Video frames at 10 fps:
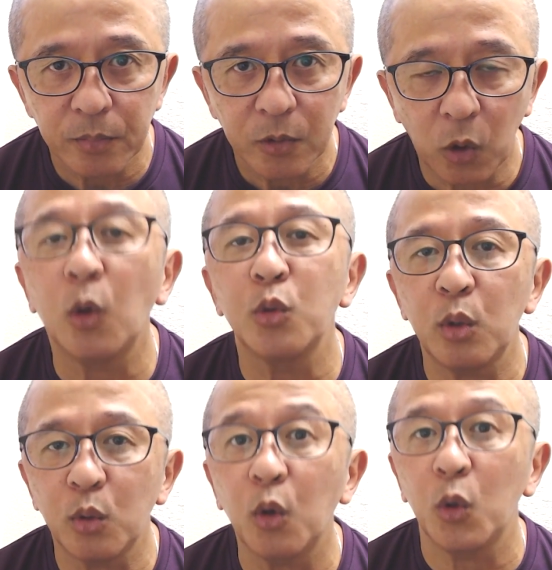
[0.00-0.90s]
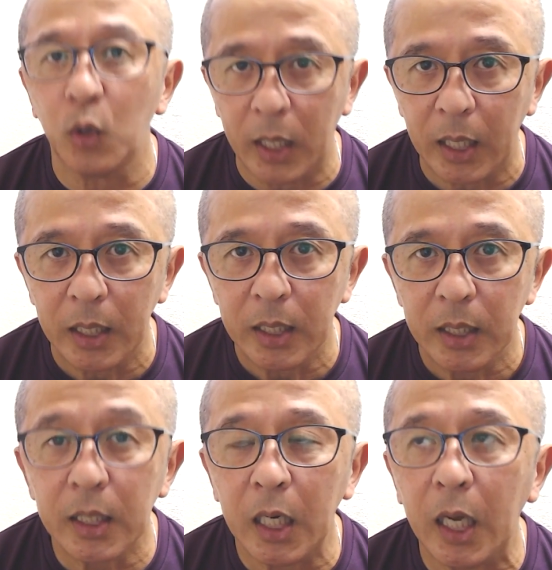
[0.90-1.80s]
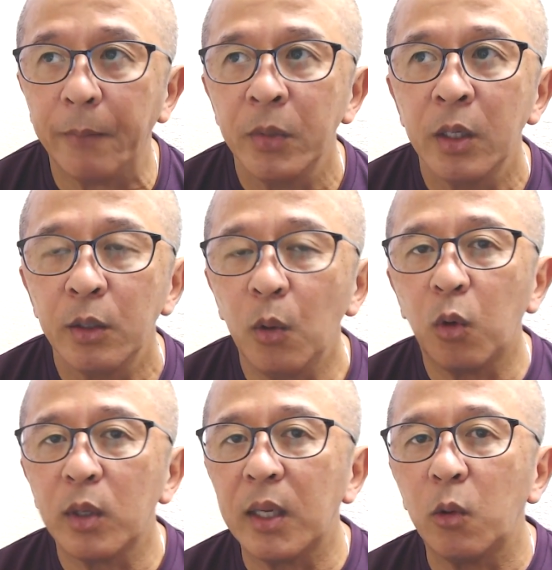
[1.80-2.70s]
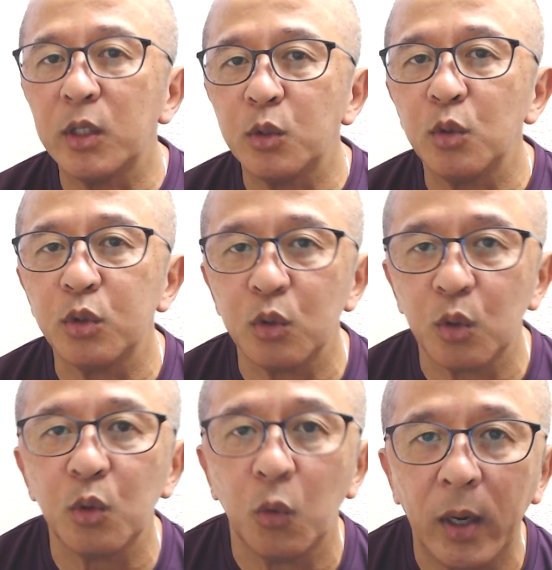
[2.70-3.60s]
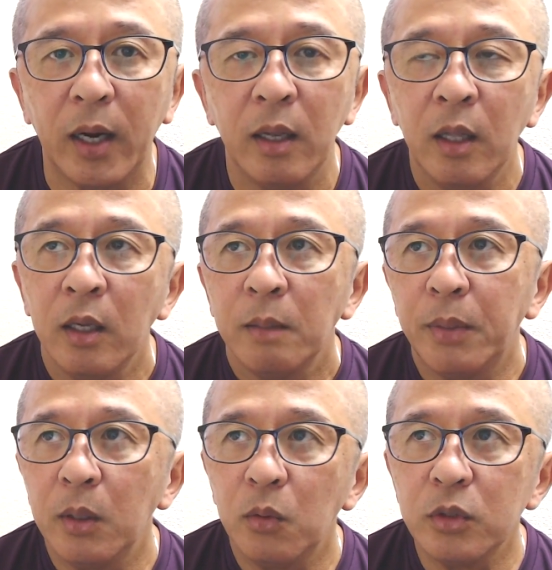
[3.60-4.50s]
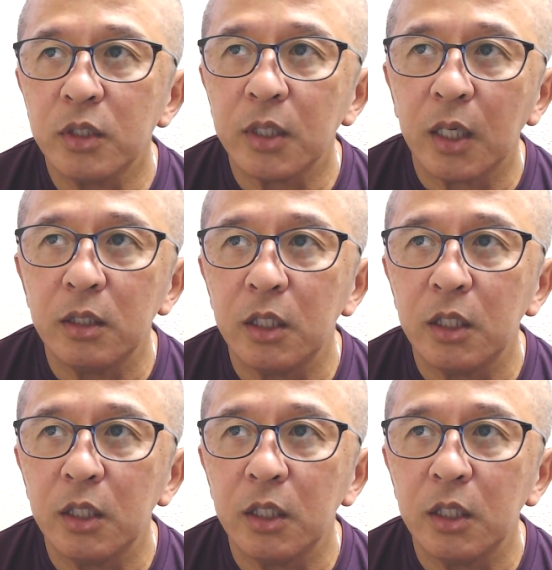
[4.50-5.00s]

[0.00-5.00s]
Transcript: これは本当に心から。だから、今日これからお話をすることは、弁護士さんに